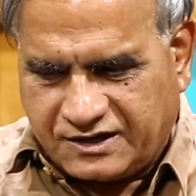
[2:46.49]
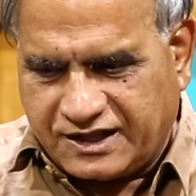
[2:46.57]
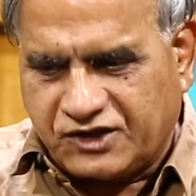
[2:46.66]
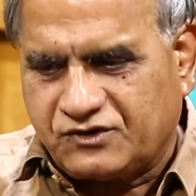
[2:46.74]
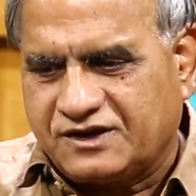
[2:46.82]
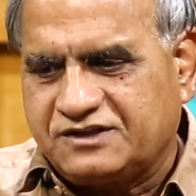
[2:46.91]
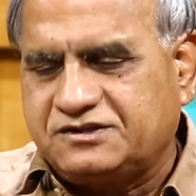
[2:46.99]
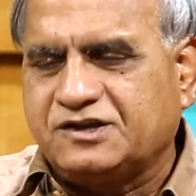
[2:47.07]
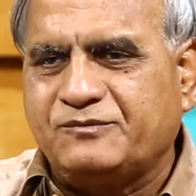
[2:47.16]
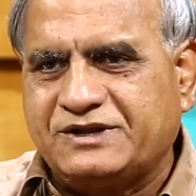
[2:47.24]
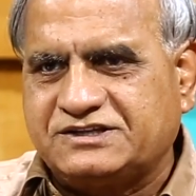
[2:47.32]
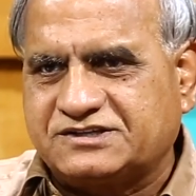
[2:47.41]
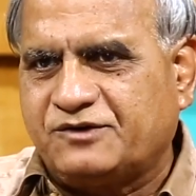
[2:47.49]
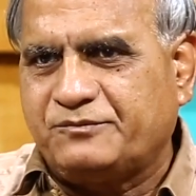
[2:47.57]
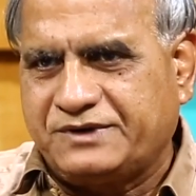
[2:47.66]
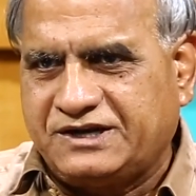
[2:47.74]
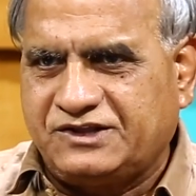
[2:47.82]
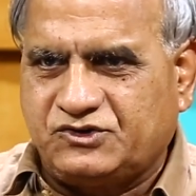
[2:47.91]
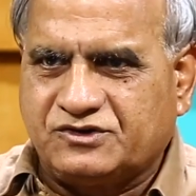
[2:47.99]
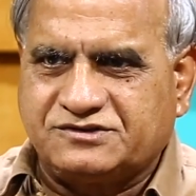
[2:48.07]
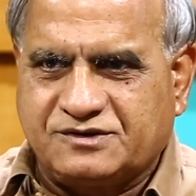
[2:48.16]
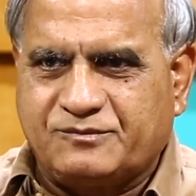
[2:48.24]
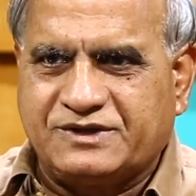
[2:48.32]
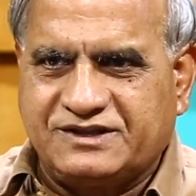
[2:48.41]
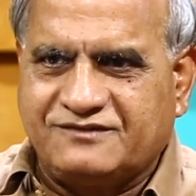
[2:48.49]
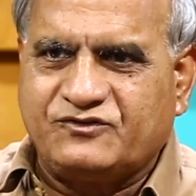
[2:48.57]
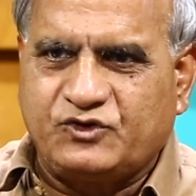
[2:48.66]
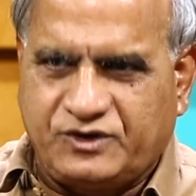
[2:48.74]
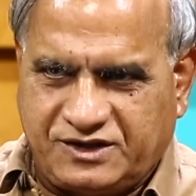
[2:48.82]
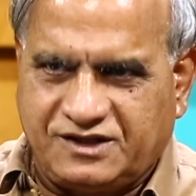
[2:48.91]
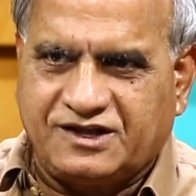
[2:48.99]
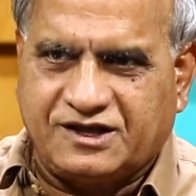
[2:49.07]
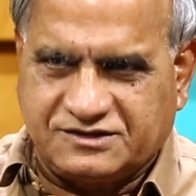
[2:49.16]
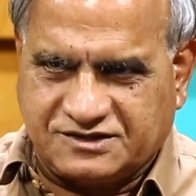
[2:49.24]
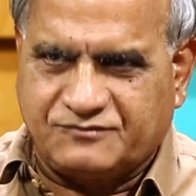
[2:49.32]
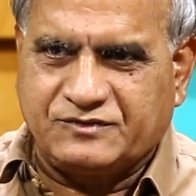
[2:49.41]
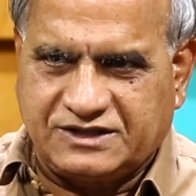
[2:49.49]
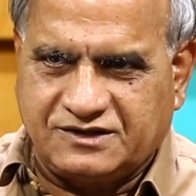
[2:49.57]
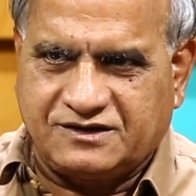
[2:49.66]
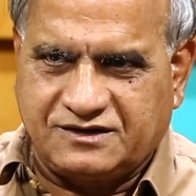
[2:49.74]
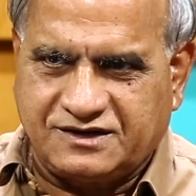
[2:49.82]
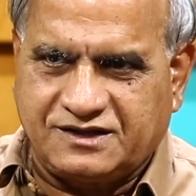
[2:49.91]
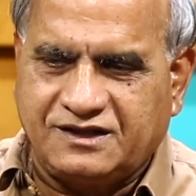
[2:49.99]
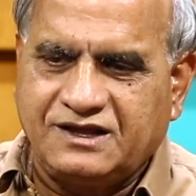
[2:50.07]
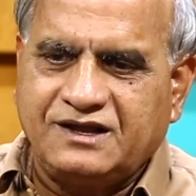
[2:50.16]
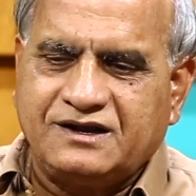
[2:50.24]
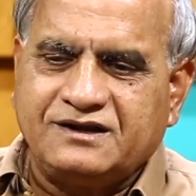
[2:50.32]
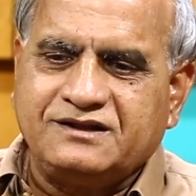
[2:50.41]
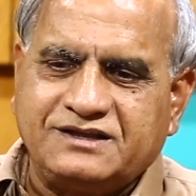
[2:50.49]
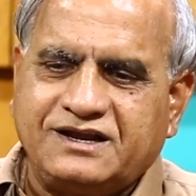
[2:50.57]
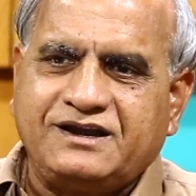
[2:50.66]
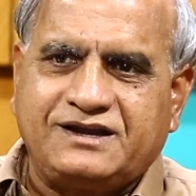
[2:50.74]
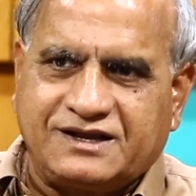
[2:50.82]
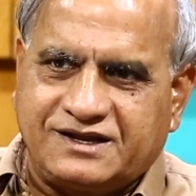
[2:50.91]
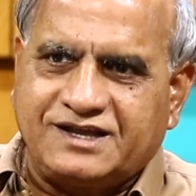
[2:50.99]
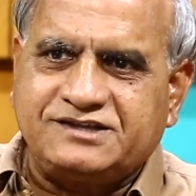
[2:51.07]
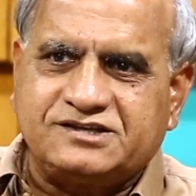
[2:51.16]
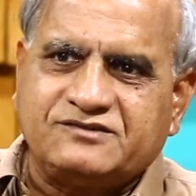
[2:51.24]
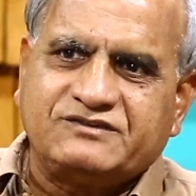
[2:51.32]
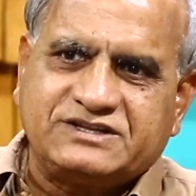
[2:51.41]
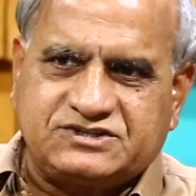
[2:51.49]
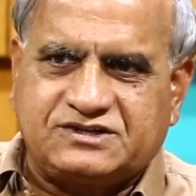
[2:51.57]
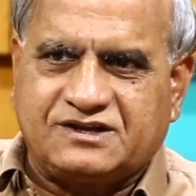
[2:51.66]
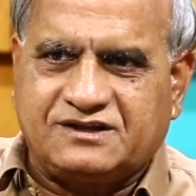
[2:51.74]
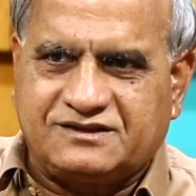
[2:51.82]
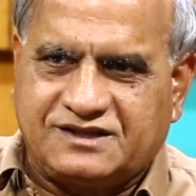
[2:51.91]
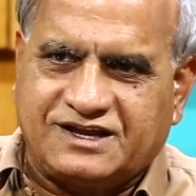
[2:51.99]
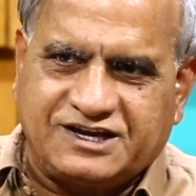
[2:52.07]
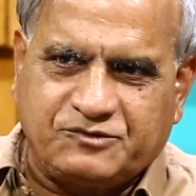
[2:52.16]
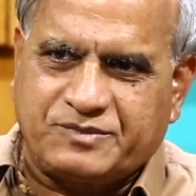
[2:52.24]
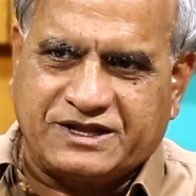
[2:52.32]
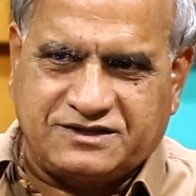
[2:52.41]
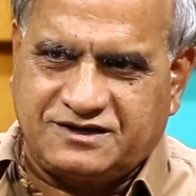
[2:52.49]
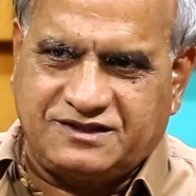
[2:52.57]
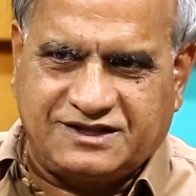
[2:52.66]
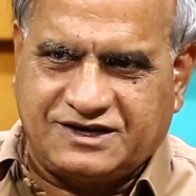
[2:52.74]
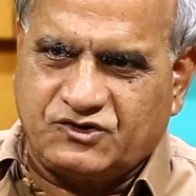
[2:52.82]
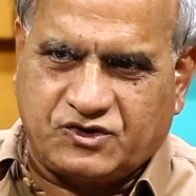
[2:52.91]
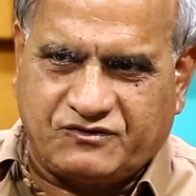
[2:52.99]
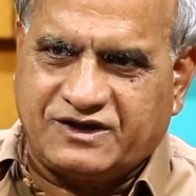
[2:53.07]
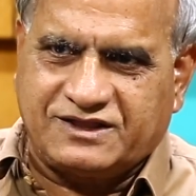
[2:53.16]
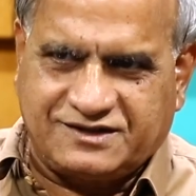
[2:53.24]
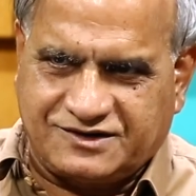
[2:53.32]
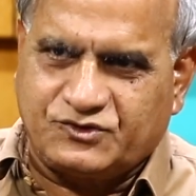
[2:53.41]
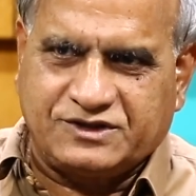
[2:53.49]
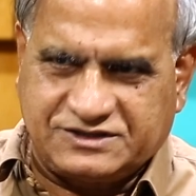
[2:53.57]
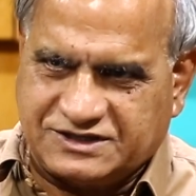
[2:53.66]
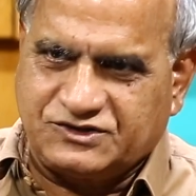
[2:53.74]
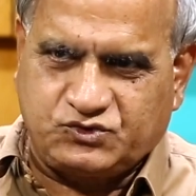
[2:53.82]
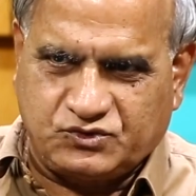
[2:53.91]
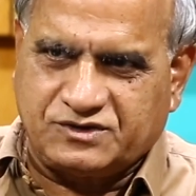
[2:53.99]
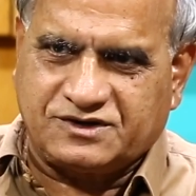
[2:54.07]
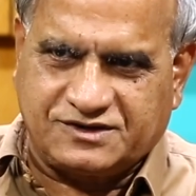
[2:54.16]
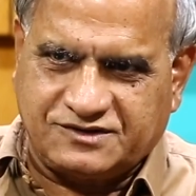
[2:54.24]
నేరుగా సిమెంట్స్ కంపెనీతో సంబంధం ఉండి ఆ సంబంధం అంటే డిజైన్ టెక్కే సిమెంట్స్ దానికి ప్రతినిధి అనే ఒక వాదన కూడా చేస్తుంటారు